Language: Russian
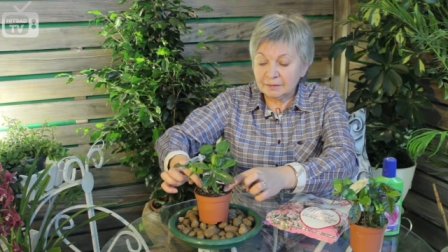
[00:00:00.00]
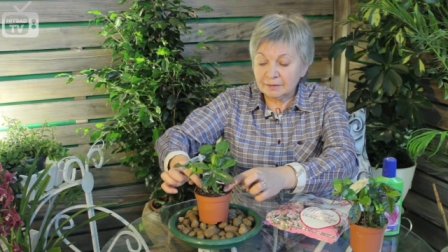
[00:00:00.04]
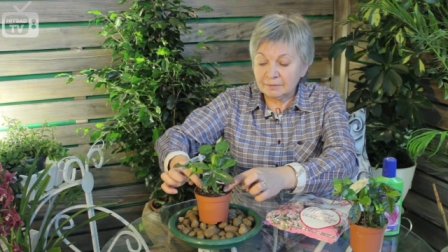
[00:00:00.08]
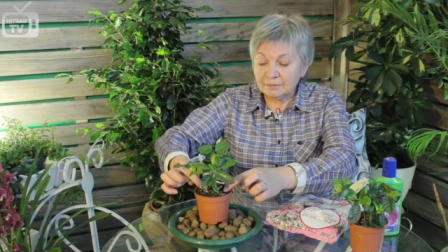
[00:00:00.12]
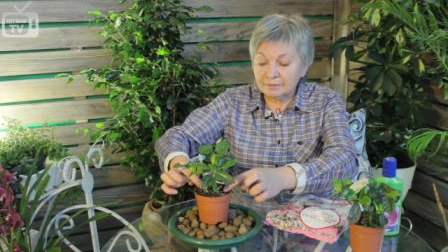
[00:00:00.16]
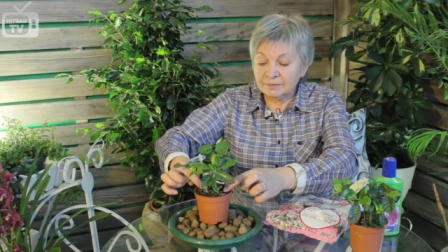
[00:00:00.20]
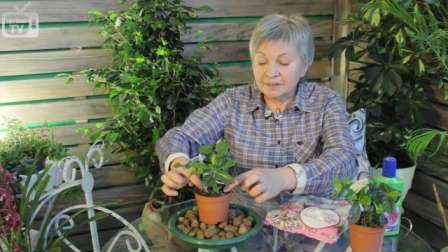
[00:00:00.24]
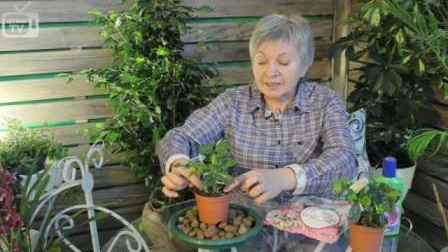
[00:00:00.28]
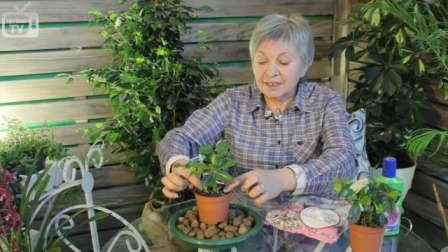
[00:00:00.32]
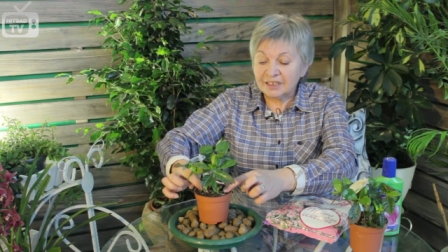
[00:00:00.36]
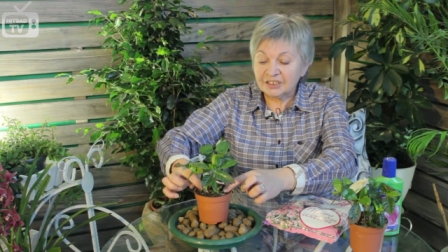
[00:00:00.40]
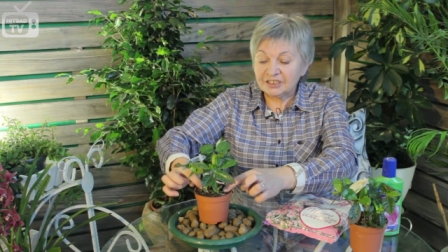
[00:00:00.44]

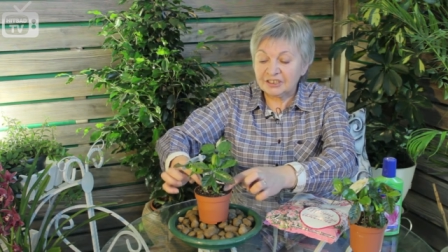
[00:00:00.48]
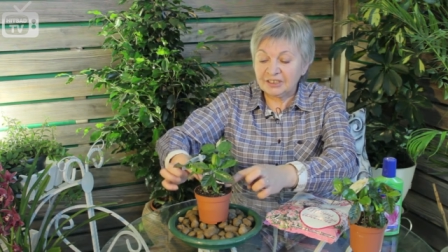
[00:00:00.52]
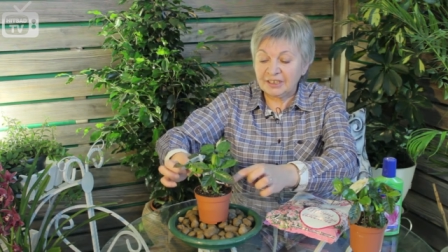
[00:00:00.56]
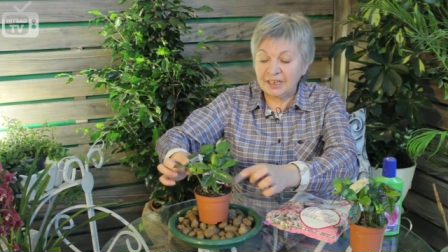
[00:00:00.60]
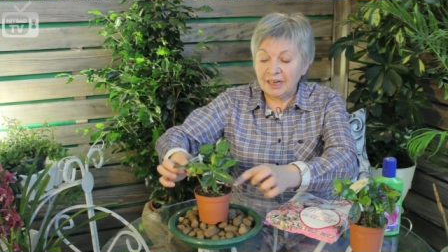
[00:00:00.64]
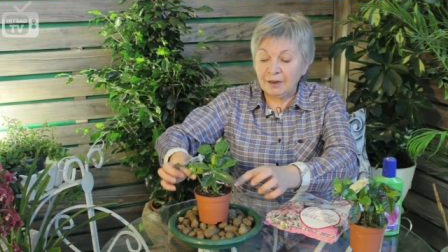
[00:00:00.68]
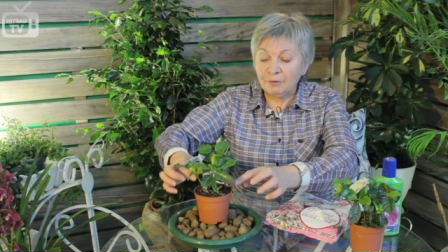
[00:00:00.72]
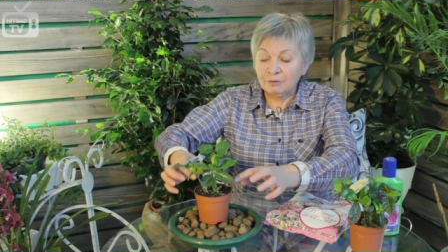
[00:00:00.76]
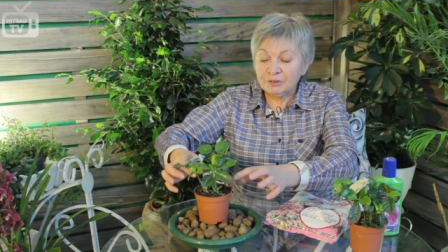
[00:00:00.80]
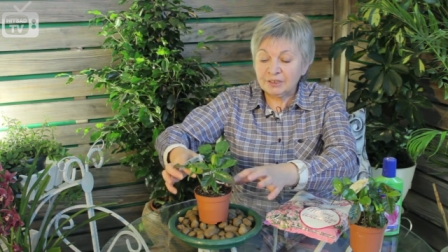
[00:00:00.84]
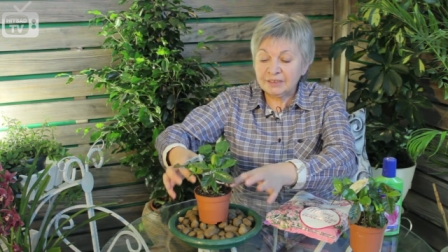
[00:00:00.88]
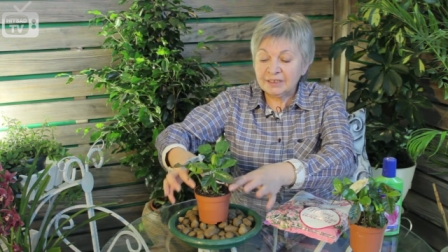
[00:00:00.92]
влажной,
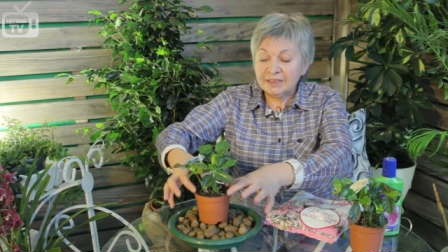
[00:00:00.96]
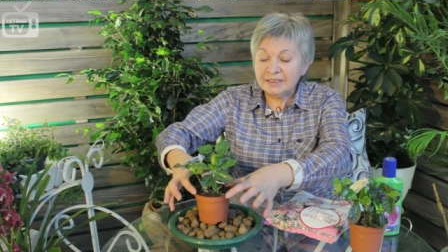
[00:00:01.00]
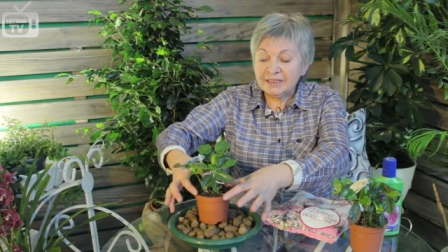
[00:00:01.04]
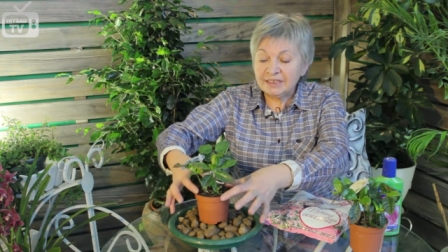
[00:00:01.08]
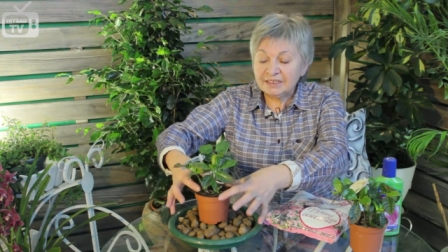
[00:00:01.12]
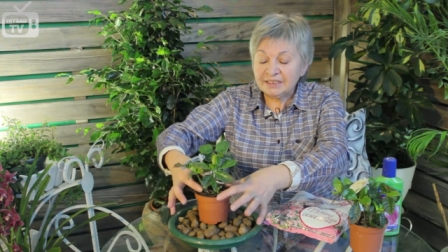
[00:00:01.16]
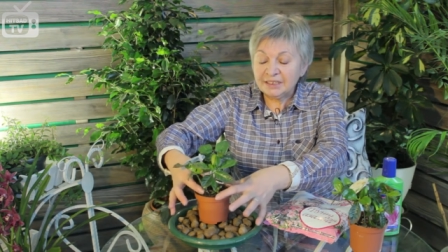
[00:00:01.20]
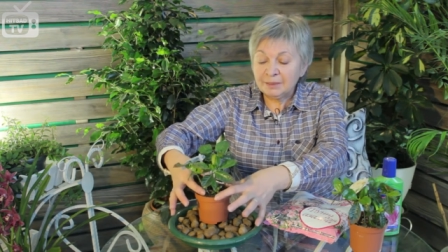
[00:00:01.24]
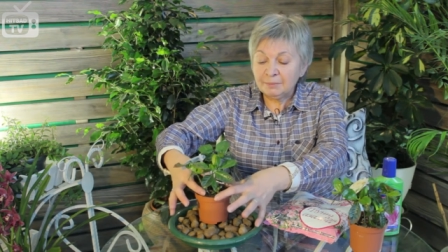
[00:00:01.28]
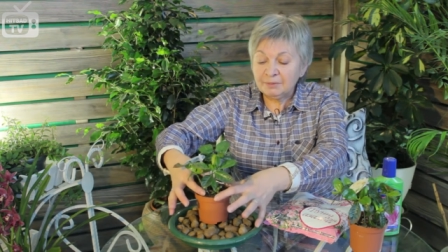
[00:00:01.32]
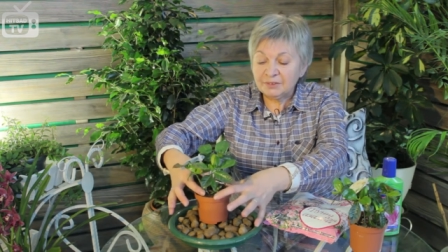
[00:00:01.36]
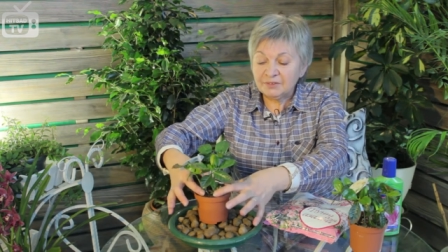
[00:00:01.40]
а вот она
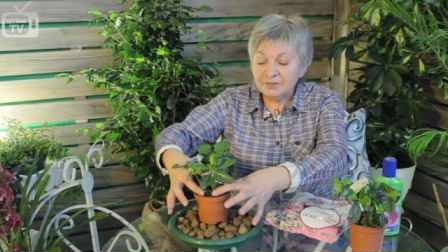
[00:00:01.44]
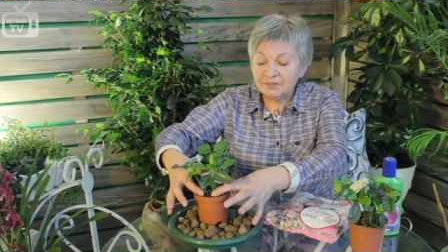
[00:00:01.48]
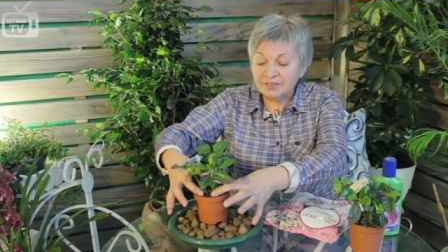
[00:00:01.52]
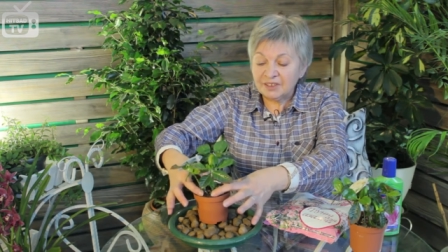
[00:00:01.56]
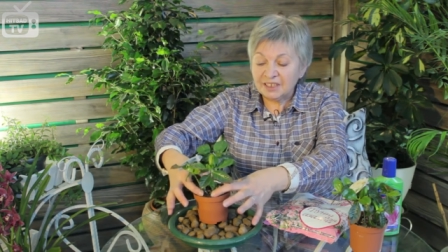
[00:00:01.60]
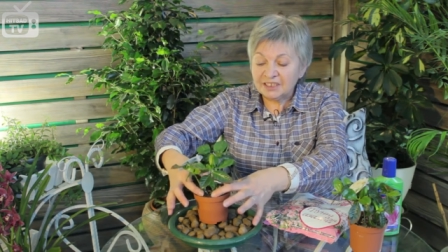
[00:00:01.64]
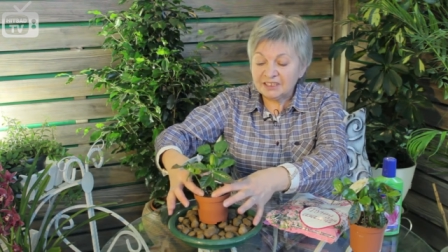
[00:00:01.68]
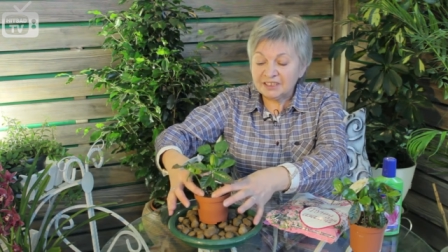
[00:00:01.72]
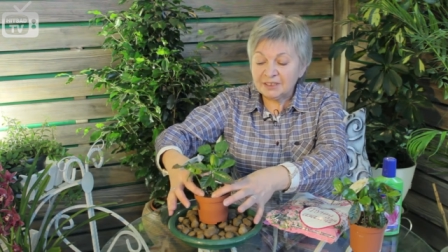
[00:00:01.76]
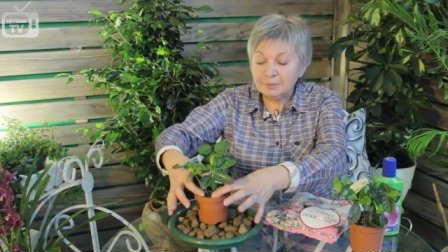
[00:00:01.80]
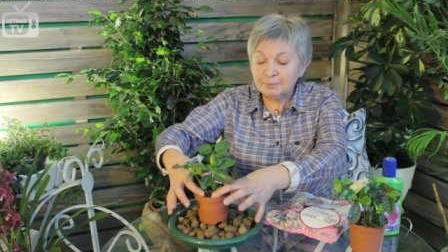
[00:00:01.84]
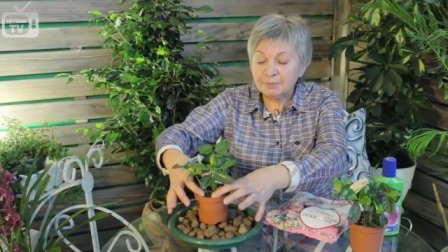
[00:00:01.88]
должна быть
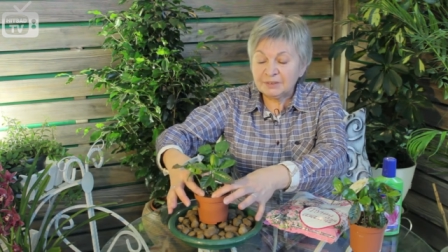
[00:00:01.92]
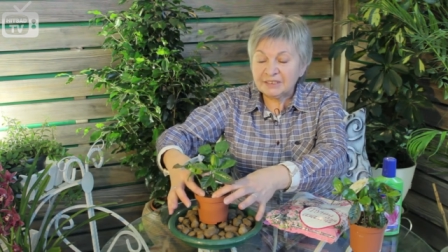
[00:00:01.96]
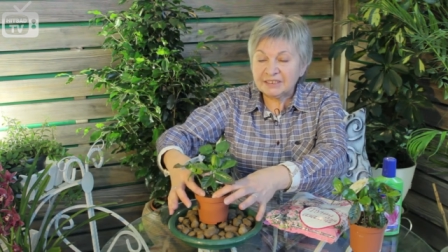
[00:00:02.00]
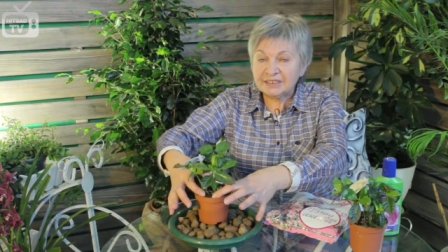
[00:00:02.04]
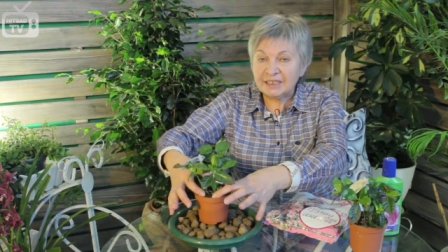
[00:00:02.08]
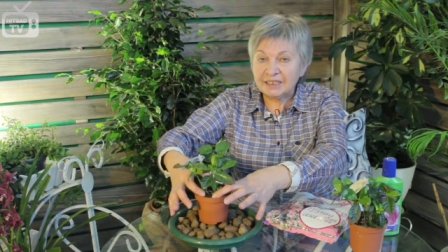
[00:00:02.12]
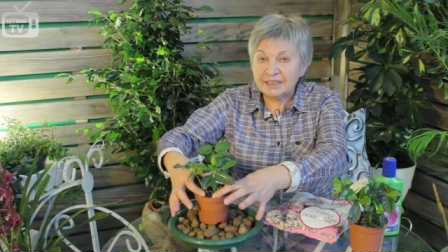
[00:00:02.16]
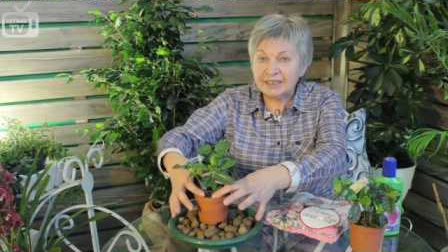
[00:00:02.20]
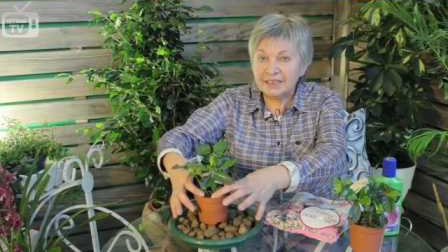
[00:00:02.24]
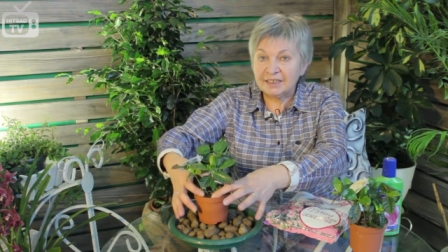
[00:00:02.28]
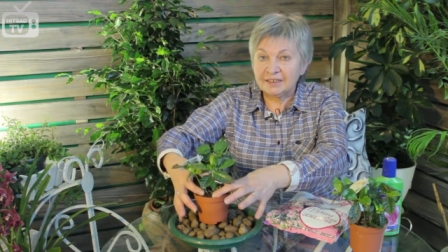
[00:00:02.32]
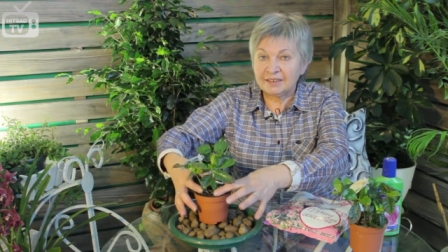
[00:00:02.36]
влажной
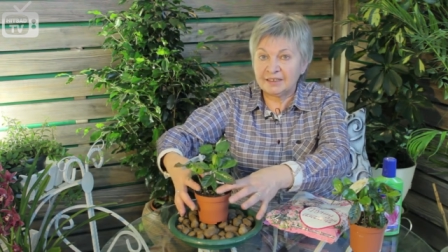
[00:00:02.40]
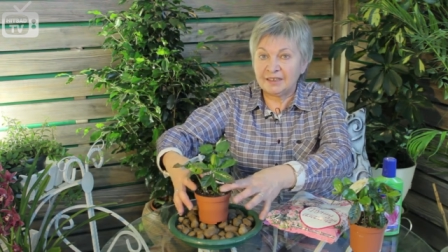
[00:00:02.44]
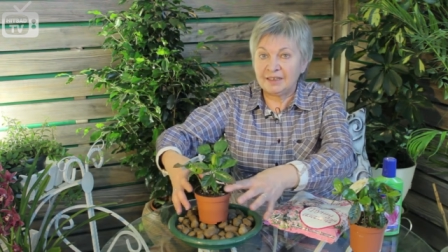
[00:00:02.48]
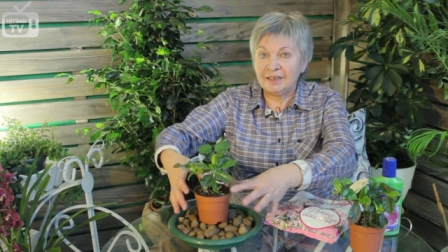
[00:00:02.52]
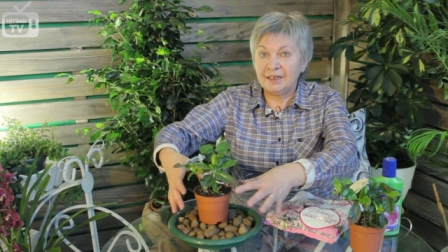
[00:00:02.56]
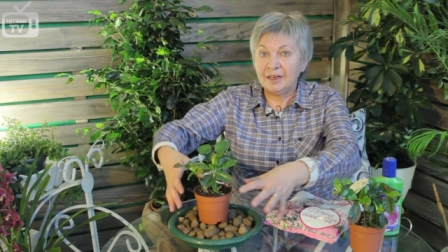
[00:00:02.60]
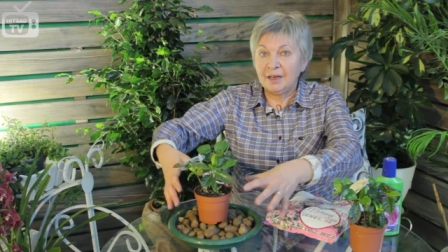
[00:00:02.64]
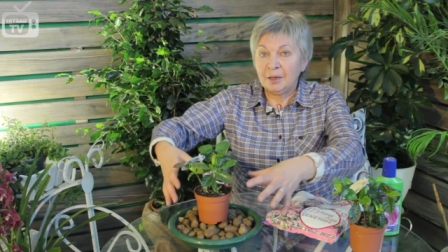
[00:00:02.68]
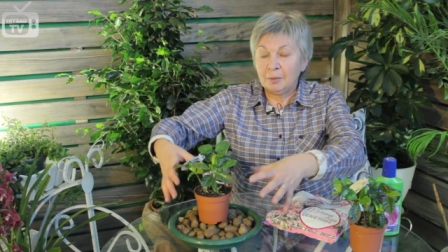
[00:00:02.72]
постоянно,